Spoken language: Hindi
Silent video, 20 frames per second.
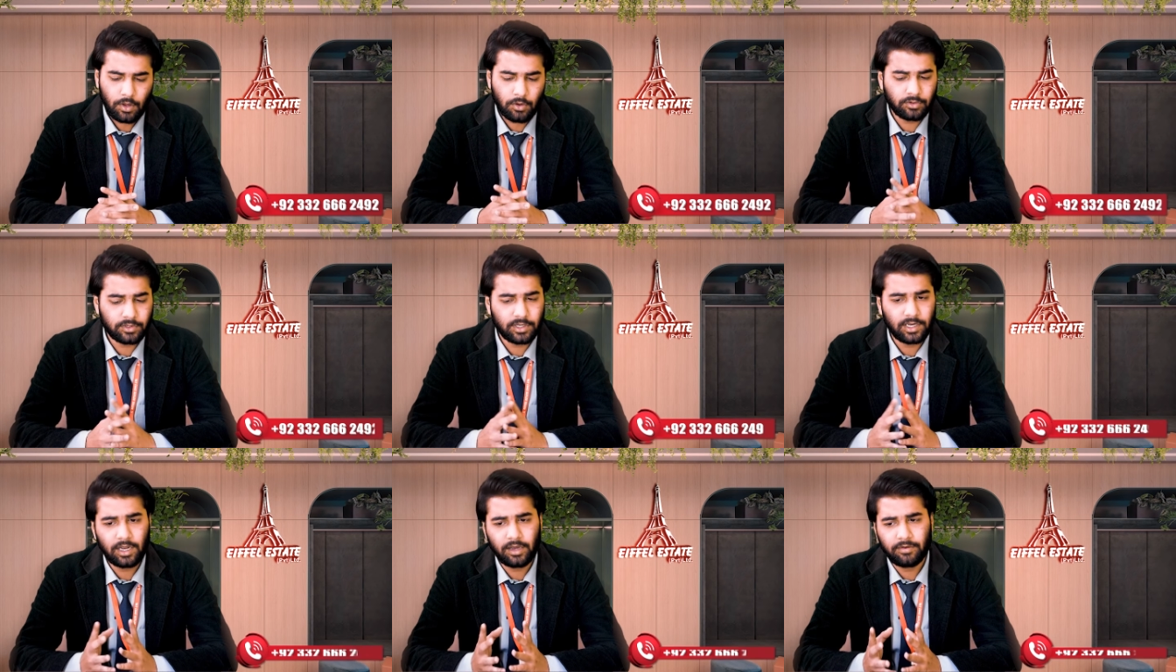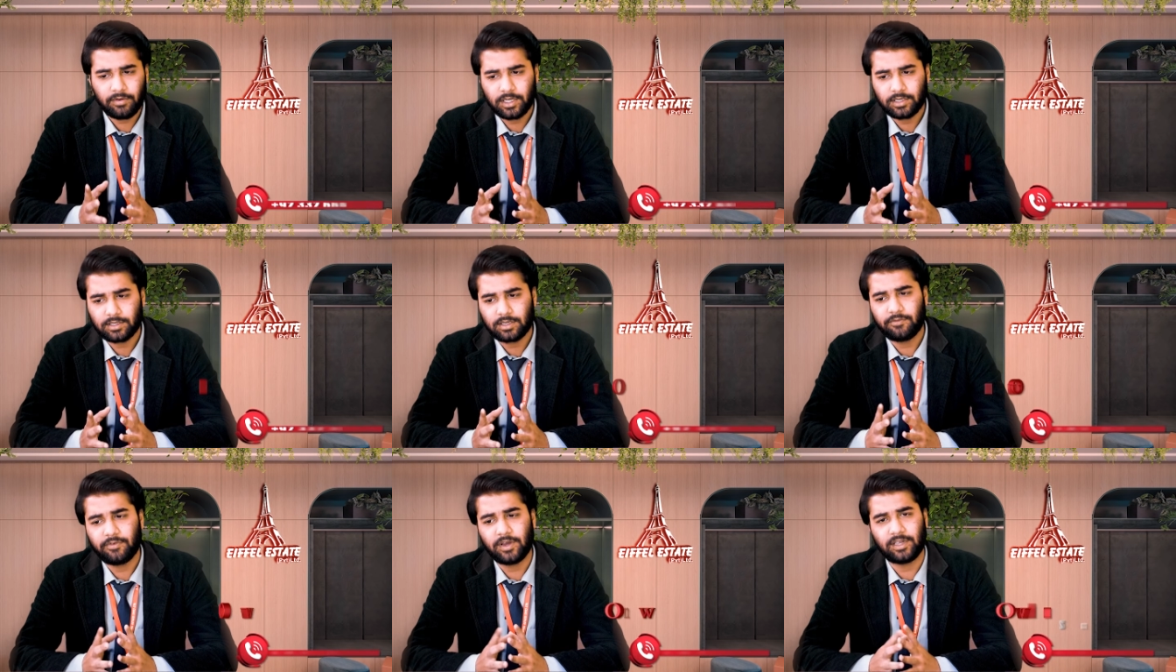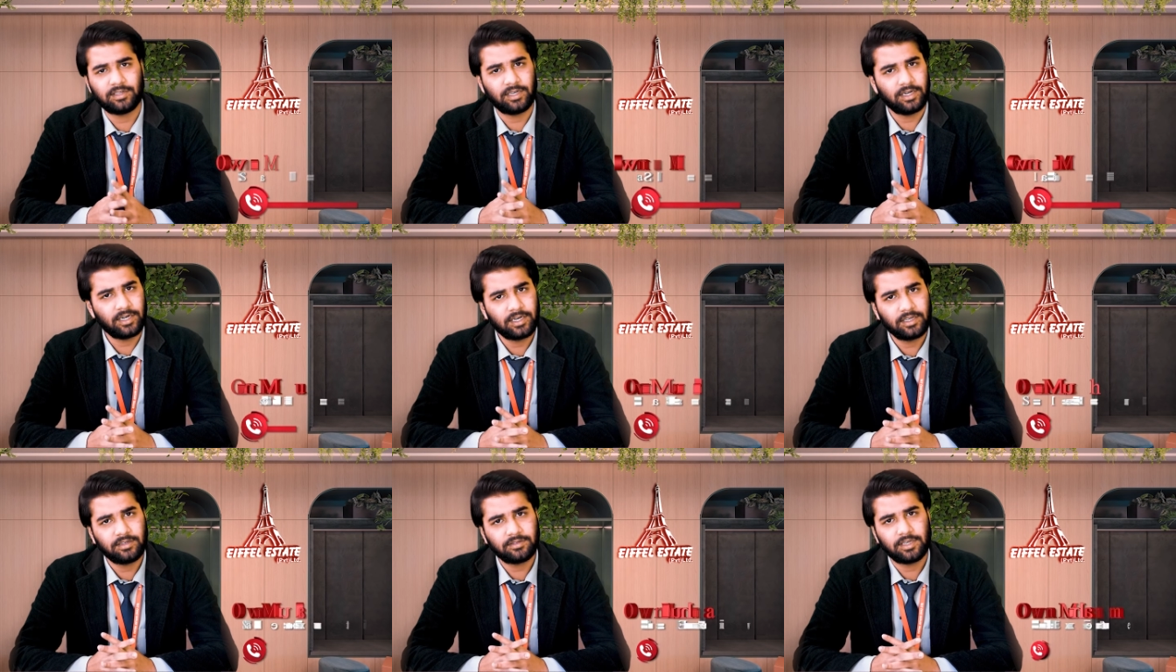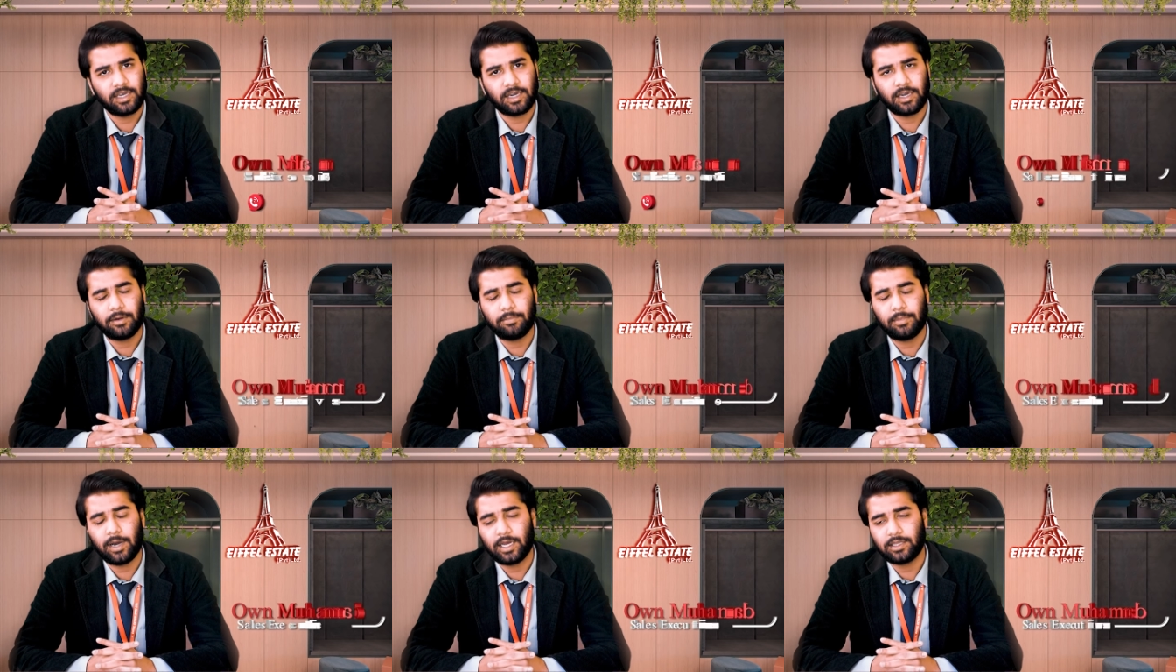उसके अलावा इसकी फैसिलिटीज़ की
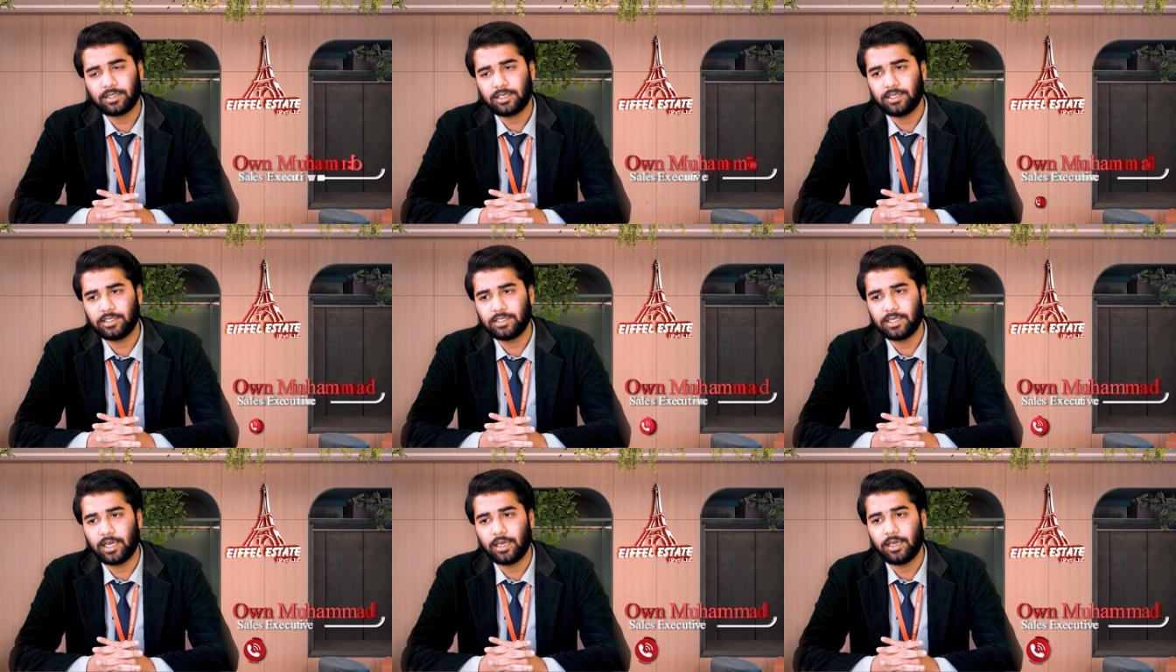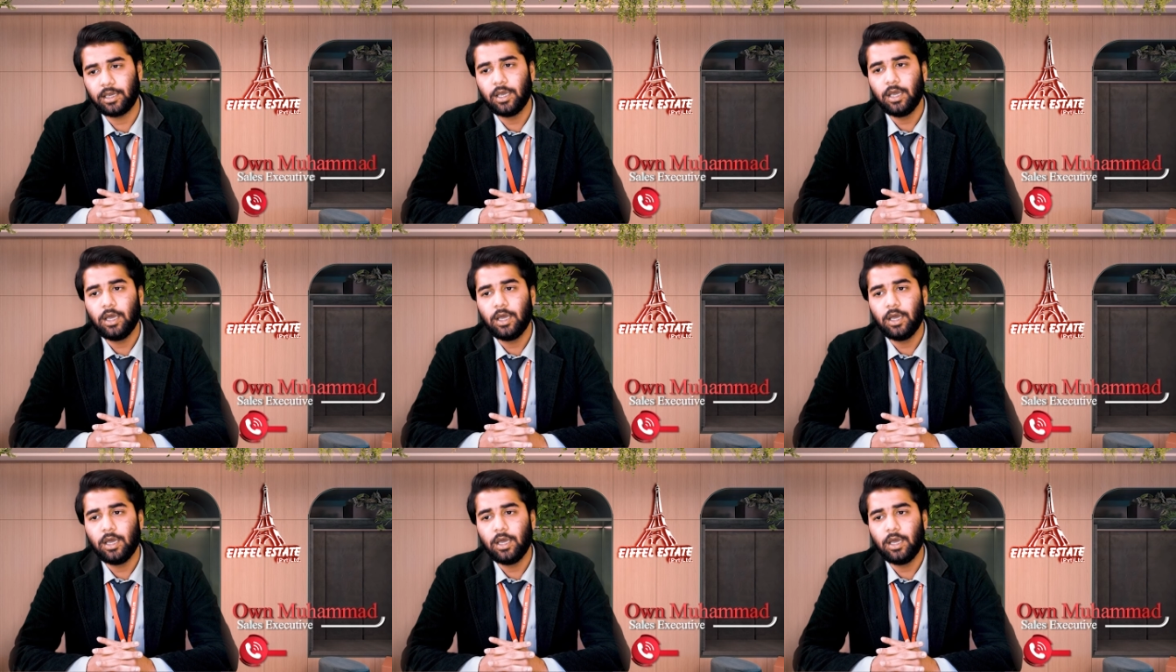अगर बात की जाए